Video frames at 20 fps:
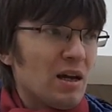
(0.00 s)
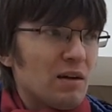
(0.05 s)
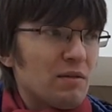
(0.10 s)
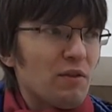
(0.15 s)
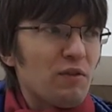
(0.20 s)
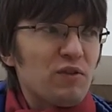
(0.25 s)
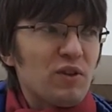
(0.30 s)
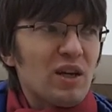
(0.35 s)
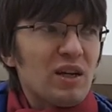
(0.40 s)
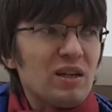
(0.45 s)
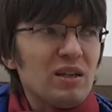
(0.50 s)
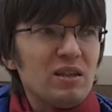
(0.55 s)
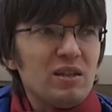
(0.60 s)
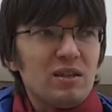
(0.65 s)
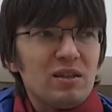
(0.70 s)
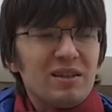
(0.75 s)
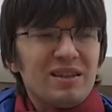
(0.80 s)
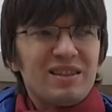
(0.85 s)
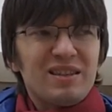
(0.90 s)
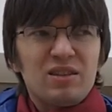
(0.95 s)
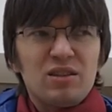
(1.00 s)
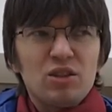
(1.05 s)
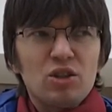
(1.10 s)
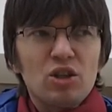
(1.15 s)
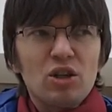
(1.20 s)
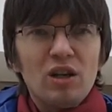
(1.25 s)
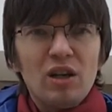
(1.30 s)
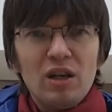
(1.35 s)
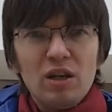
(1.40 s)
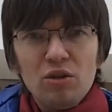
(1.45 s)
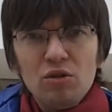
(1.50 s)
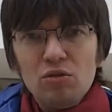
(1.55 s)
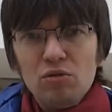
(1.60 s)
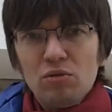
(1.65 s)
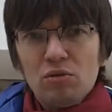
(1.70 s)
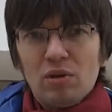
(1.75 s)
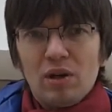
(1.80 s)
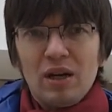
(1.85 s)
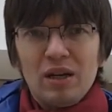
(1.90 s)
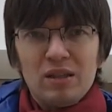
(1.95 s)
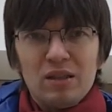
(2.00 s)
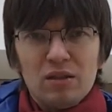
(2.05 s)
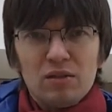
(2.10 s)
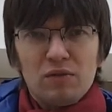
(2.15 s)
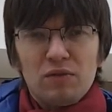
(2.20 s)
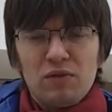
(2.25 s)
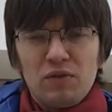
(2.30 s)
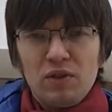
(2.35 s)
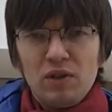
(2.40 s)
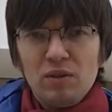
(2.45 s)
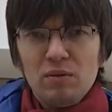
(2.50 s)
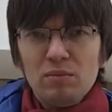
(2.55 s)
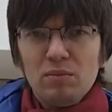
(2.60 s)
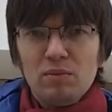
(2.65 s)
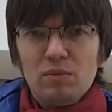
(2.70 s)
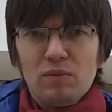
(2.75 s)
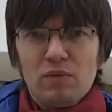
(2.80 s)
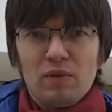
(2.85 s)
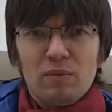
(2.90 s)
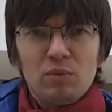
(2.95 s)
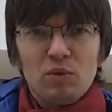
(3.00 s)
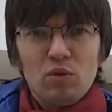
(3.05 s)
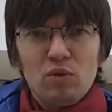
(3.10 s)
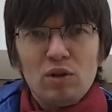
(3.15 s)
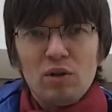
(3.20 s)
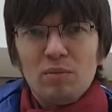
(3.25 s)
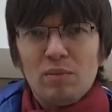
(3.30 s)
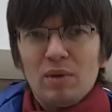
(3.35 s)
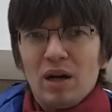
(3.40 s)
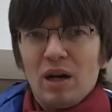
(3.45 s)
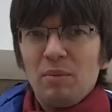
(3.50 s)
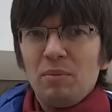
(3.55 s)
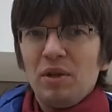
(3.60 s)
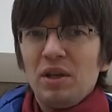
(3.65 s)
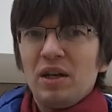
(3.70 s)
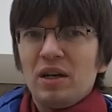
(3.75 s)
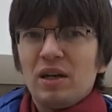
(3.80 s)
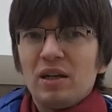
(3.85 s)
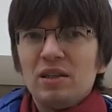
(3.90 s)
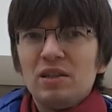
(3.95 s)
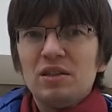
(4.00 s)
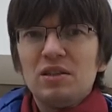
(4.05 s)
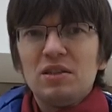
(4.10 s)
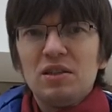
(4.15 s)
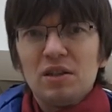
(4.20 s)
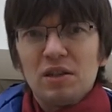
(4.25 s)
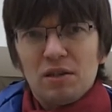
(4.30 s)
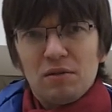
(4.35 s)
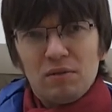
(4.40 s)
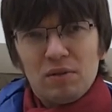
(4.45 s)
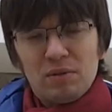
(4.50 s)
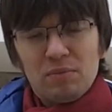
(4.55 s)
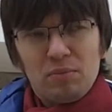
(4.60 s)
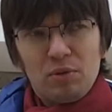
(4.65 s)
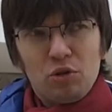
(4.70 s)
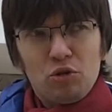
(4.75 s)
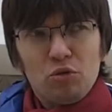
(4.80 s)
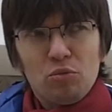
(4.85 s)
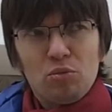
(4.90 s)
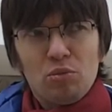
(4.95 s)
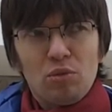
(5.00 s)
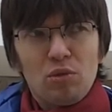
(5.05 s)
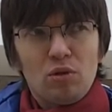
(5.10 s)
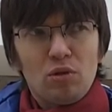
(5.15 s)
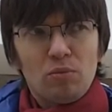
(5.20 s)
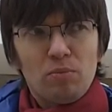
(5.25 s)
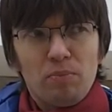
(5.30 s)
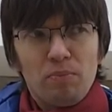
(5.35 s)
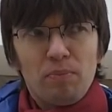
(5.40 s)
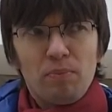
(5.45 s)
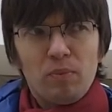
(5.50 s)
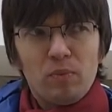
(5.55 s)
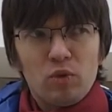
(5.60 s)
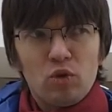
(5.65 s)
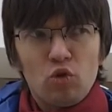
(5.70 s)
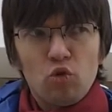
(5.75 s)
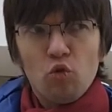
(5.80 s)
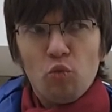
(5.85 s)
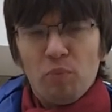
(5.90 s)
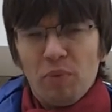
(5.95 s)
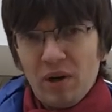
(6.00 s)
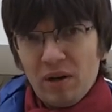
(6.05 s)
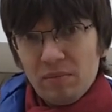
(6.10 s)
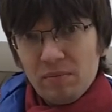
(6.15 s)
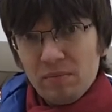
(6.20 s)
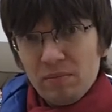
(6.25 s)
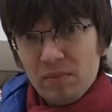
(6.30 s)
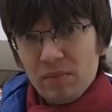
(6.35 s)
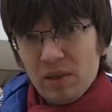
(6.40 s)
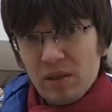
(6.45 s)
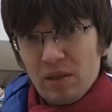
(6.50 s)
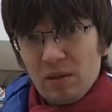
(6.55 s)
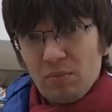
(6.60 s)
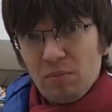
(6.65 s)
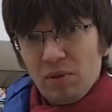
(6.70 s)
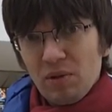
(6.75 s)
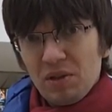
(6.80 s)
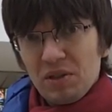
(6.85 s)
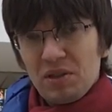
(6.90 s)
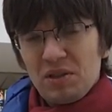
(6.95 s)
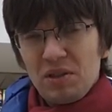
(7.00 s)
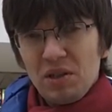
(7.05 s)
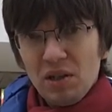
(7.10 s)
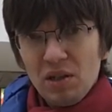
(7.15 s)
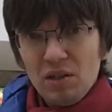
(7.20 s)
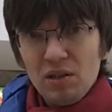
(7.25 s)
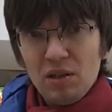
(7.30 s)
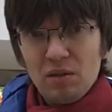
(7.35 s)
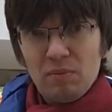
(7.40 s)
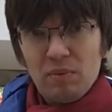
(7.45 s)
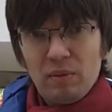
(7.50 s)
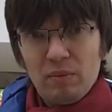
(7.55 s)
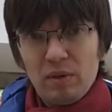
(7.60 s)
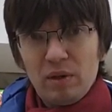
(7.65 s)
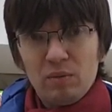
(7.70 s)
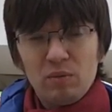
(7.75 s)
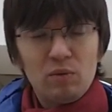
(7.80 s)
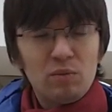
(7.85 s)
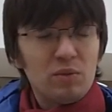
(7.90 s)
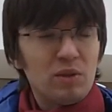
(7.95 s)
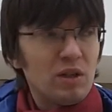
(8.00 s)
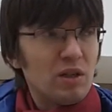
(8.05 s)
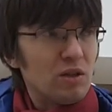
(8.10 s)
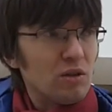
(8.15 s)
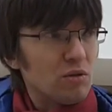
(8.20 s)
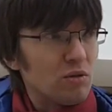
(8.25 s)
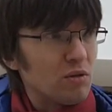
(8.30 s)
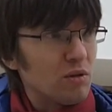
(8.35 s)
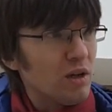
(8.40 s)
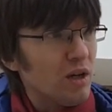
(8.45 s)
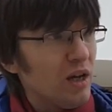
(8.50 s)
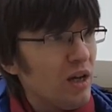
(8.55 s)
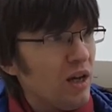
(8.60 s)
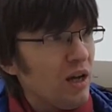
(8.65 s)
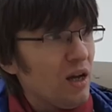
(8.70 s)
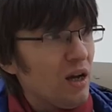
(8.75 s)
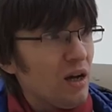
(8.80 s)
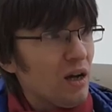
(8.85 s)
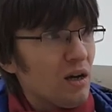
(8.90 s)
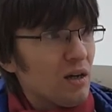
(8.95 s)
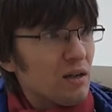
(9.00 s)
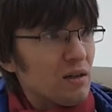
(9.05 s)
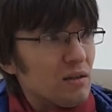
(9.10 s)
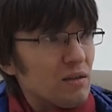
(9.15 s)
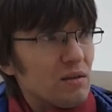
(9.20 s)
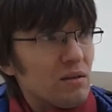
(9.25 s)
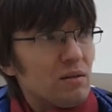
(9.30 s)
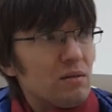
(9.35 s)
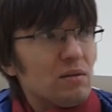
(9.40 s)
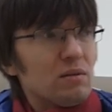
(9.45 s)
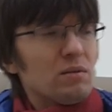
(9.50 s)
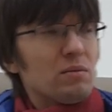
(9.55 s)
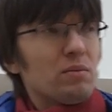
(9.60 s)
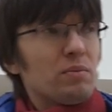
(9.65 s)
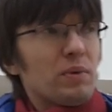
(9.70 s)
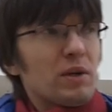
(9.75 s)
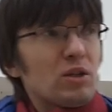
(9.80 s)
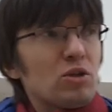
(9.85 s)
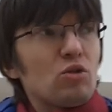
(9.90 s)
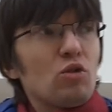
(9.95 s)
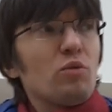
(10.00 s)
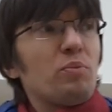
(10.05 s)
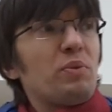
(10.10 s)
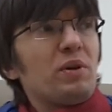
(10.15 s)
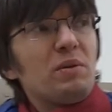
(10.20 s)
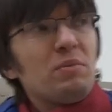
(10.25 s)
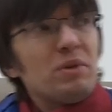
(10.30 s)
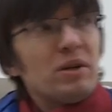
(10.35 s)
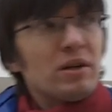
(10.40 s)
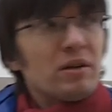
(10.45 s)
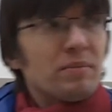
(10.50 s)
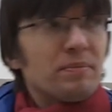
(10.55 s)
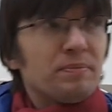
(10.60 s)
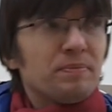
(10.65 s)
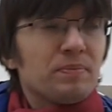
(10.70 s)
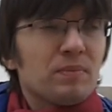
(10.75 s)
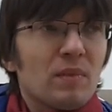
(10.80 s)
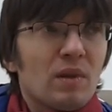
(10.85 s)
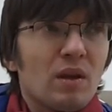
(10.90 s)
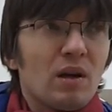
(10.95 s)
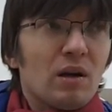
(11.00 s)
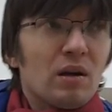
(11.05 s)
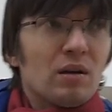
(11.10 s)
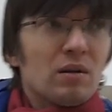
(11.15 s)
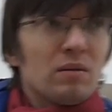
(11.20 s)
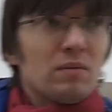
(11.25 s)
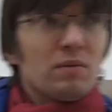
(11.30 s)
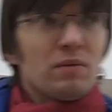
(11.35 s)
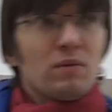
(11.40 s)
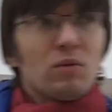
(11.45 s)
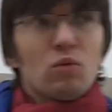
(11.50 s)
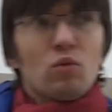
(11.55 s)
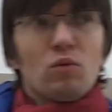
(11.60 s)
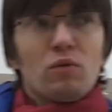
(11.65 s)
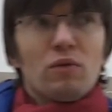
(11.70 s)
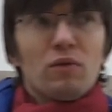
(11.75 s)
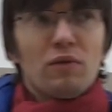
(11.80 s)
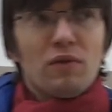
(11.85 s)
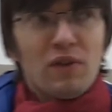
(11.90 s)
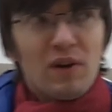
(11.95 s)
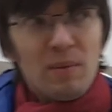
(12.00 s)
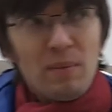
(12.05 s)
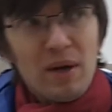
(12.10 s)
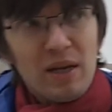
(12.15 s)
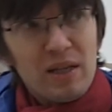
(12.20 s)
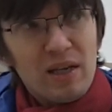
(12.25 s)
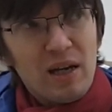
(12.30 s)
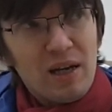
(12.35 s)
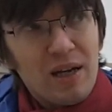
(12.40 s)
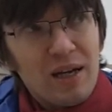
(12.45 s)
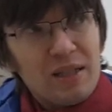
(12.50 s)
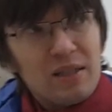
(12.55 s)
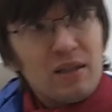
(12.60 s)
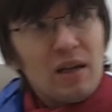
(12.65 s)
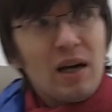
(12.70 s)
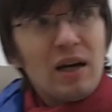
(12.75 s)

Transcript: Во-вторых, к сожалению, этот фильм во многом американизирован, причем тупо это было сделано, по моему мнению. Э, простой пример. Э, в романе Агат...